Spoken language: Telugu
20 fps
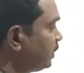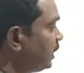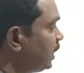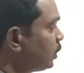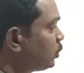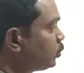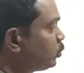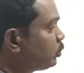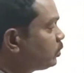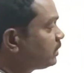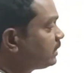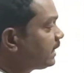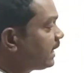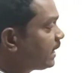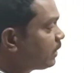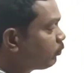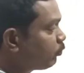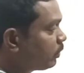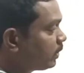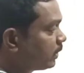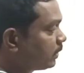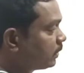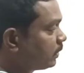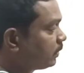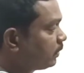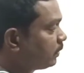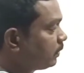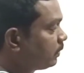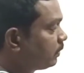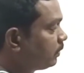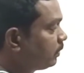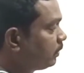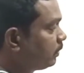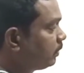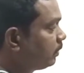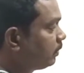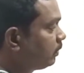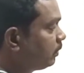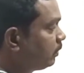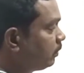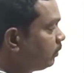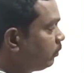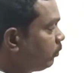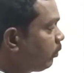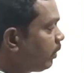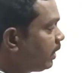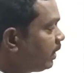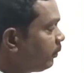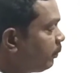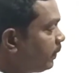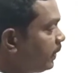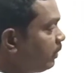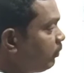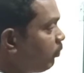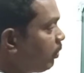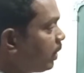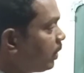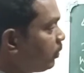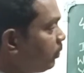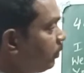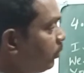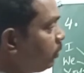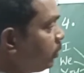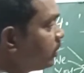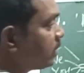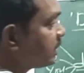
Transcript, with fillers: దే డూ దేర్ వర్క్ వారి పని వారు